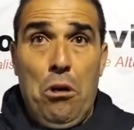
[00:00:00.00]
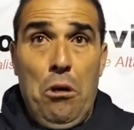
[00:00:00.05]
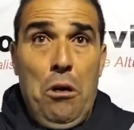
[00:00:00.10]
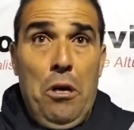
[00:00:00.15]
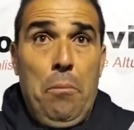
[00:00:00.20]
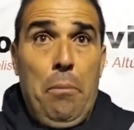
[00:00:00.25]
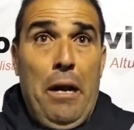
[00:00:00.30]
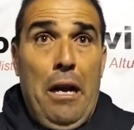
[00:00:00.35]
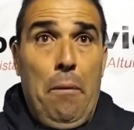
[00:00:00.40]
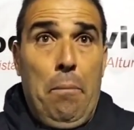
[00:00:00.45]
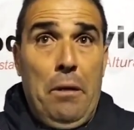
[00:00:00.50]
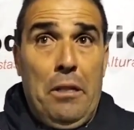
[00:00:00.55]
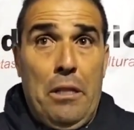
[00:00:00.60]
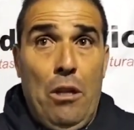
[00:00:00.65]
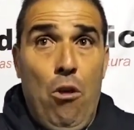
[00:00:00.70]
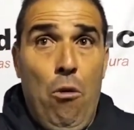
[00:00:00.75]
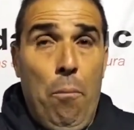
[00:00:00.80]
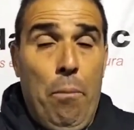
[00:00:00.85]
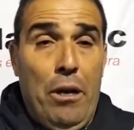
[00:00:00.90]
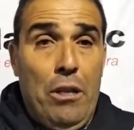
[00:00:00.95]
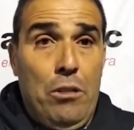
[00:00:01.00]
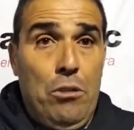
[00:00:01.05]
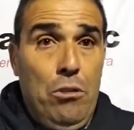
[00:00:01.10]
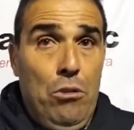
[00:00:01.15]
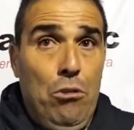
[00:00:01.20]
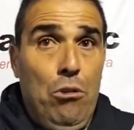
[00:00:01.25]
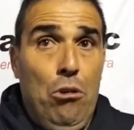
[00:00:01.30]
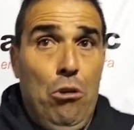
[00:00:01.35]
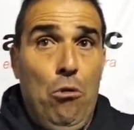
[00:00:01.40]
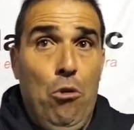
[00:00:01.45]
creo que para el espectador es un
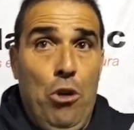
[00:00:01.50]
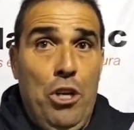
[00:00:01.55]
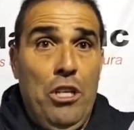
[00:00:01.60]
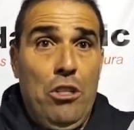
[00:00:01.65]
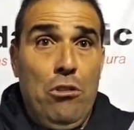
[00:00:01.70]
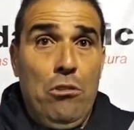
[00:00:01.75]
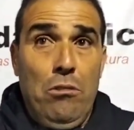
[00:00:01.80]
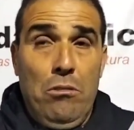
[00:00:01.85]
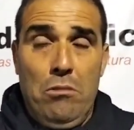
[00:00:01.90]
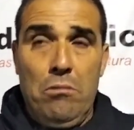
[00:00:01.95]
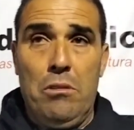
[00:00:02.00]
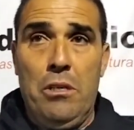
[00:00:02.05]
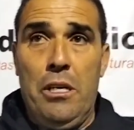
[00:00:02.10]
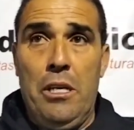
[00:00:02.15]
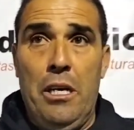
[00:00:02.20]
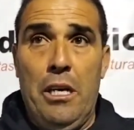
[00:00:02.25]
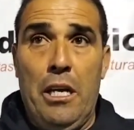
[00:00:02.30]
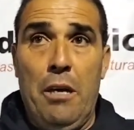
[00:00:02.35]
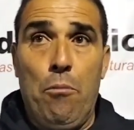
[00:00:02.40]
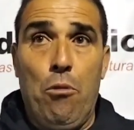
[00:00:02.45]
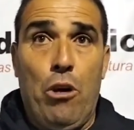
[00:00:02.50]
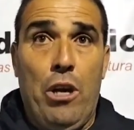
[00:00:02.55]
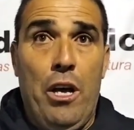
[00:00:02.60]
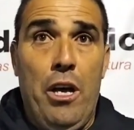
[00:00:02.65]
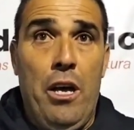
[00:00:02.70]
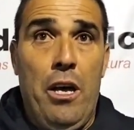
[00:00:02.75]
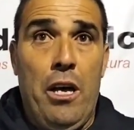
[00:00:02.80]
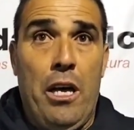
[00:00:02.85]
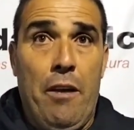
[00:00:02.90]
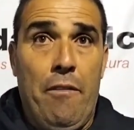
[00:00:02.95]
partido bonito, eh, equipos
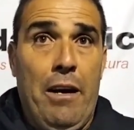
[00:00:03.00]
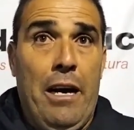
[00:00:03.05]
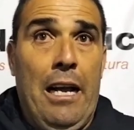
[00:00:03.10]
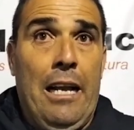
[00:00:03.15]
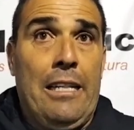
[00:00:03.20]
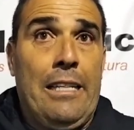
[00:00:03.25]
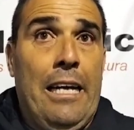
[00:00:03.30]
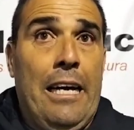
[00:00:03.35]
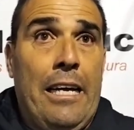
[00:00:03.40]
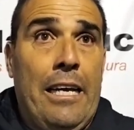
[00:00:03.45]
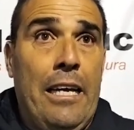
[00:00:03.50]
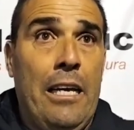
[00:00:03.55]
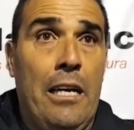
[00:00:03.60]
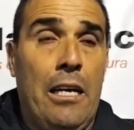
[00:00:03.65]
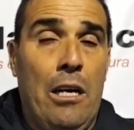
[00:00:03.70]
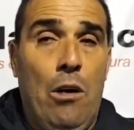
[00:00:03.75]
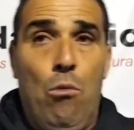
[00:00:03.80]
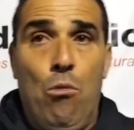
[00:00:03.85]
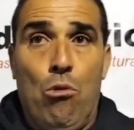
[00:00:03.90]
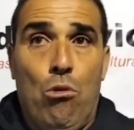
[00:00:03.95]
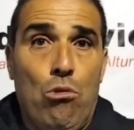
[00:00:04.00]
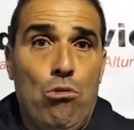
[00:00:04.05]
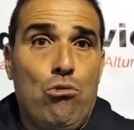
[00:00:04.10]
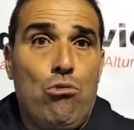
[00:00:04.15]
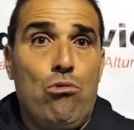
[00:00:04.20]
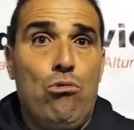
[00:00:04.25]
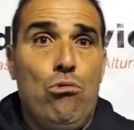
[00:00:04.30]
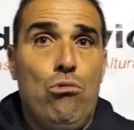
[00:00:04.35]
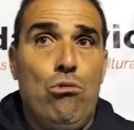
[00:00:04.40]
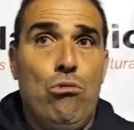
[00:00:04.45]
que, que, van al ataque, cada uno con
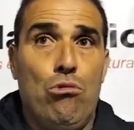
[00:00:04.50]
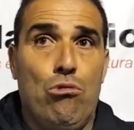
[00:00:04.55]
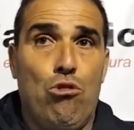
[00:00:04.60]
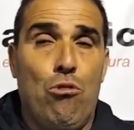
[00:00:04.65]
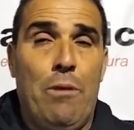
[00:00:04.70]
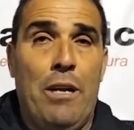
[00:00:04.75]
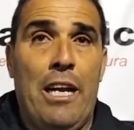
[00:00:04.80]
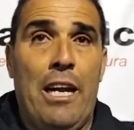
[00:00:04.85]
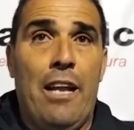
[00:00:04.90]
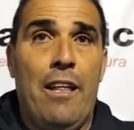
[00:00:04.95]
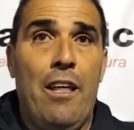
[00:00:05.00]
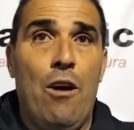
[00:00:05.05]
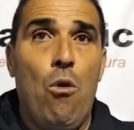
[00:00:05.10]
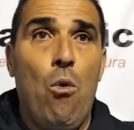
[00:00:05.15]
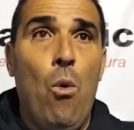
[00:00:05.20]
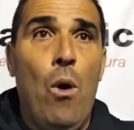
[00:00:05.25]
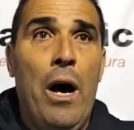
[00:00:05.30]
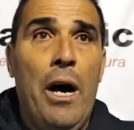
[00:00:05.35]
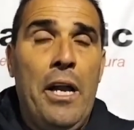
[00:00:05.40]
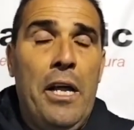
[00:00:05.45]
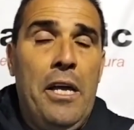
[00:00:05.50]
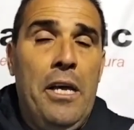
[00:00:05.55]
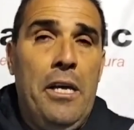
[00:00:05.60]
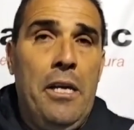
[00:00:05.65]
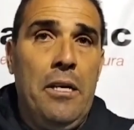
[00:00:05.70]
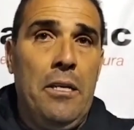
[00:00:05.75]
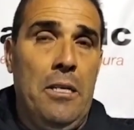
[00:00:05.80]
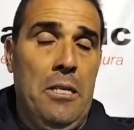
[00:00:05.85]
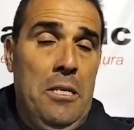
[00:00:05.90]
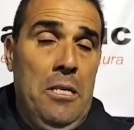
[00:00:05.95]
su, su manera de jugar y